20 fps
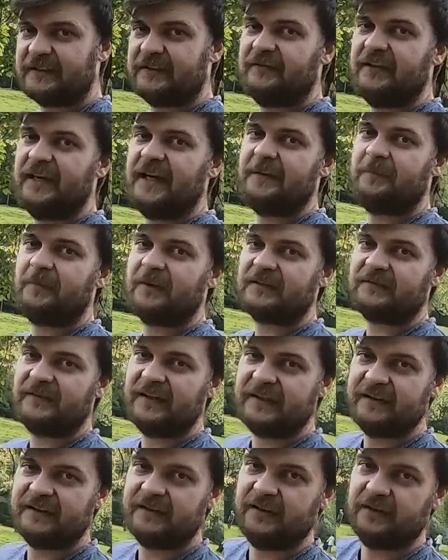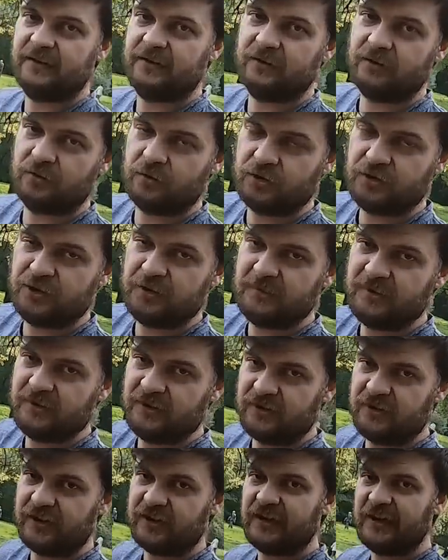заявляет производитель, до 70